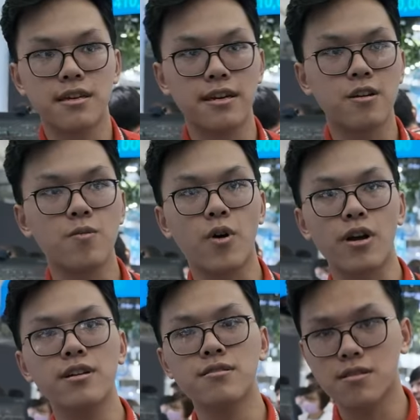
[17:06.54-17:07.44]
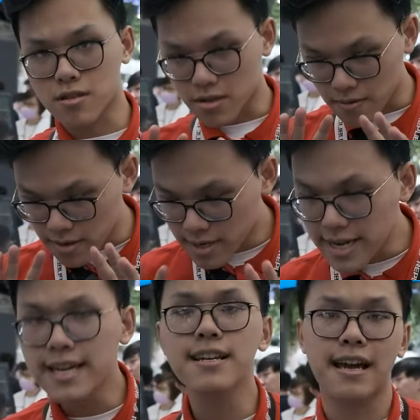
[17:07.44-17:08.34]
Thì cũng nói
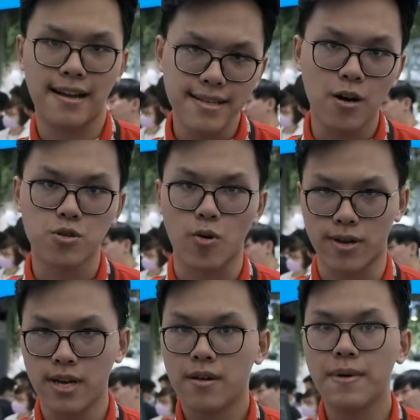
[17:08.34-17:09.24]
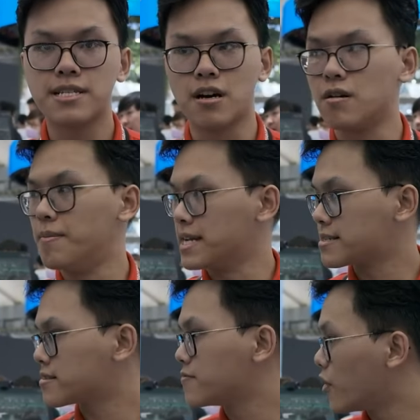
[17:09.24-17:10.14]
kỹ khá nhiều rồi. Bây giờ mình
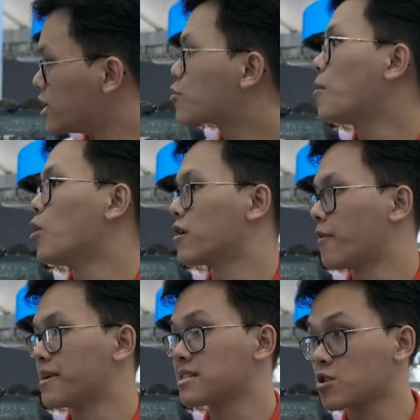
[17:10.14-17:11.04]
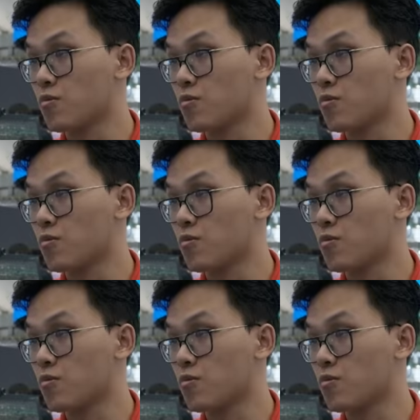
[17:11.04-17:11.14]
vừa đi qua một lượt và mình sẽ